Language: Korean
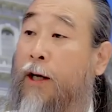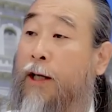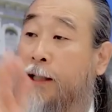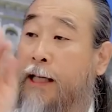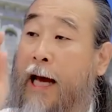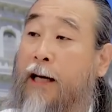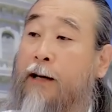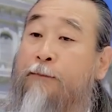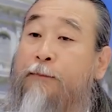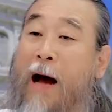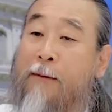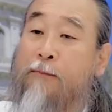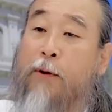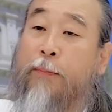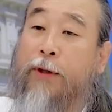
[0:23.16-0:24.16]
사는
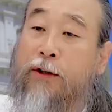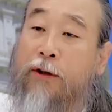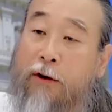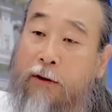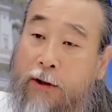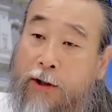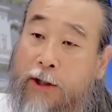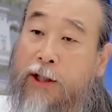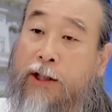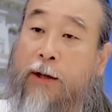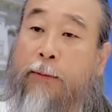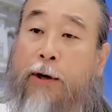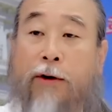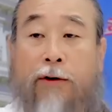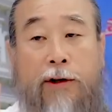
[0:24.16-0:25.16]
방법이 틀렸기
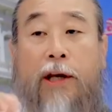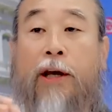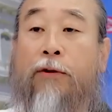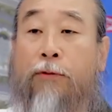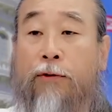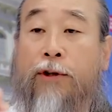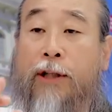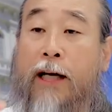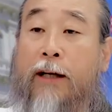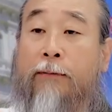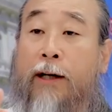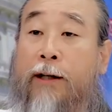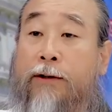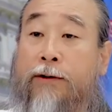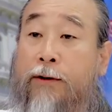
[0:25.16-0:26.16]
때문에 어렵게 해놓은 거다 이
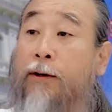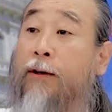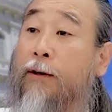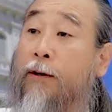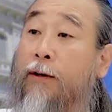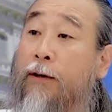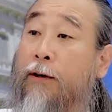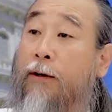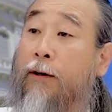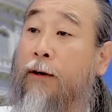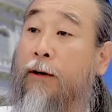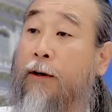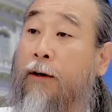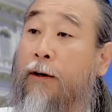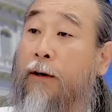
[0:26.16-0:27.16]
말이죠.
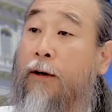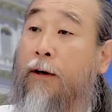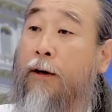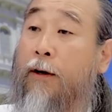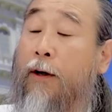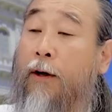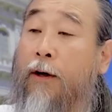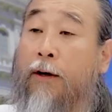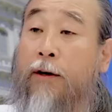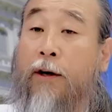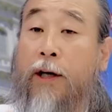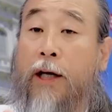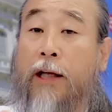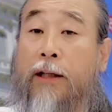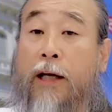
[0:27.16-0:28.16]

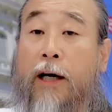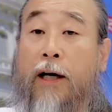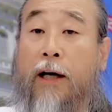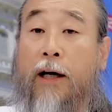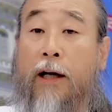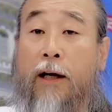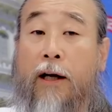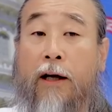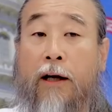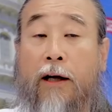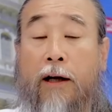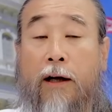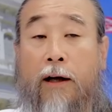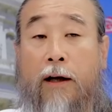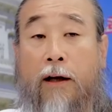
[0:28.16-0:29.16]
거기에다가
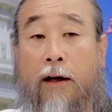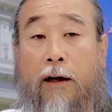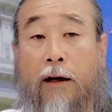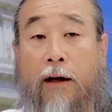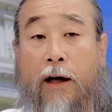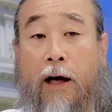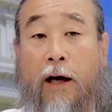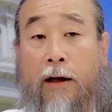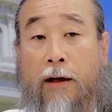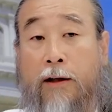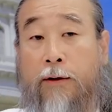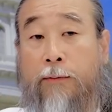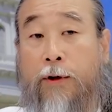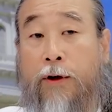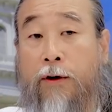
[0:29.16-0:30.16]

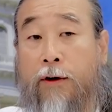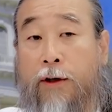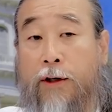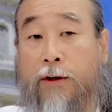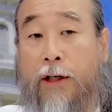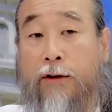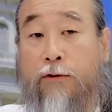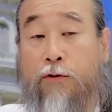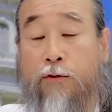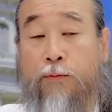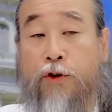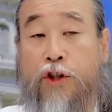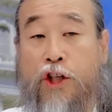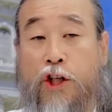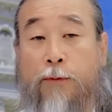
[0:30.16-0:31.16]
하느님이 어렵게
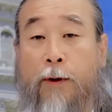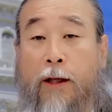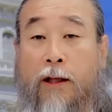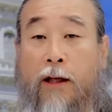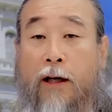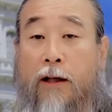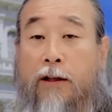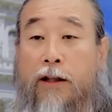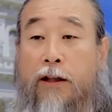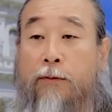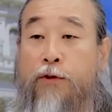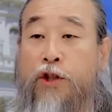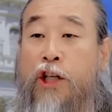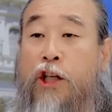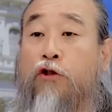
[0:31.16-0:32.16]
조금 집에다가
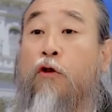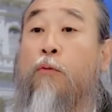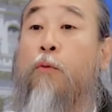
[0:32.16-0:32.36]
지금 칠도